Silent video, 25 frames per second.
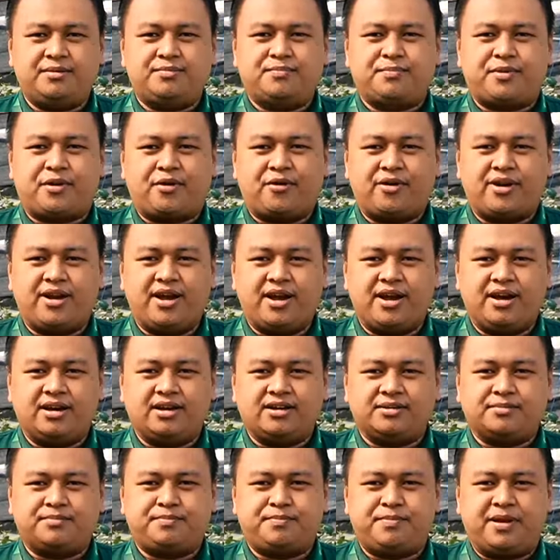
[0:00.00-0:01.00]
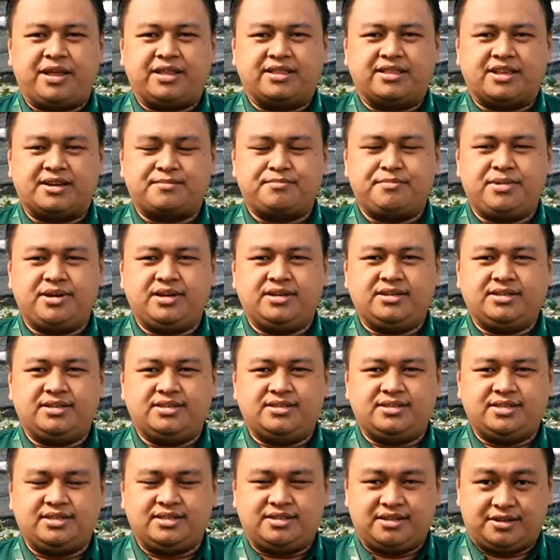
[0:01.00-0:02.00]
produk planter bag
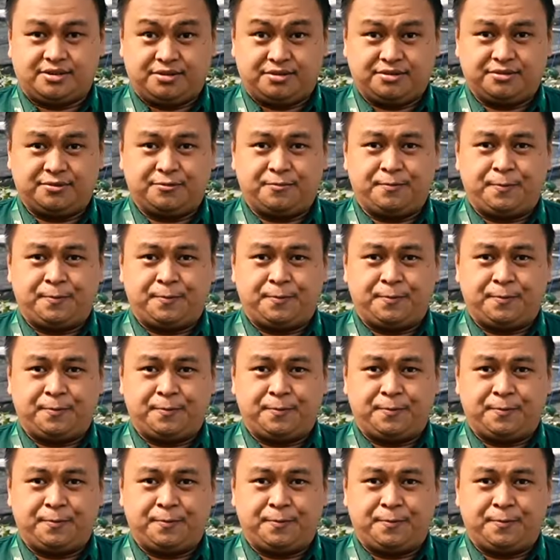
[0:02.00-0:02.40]
isi grow.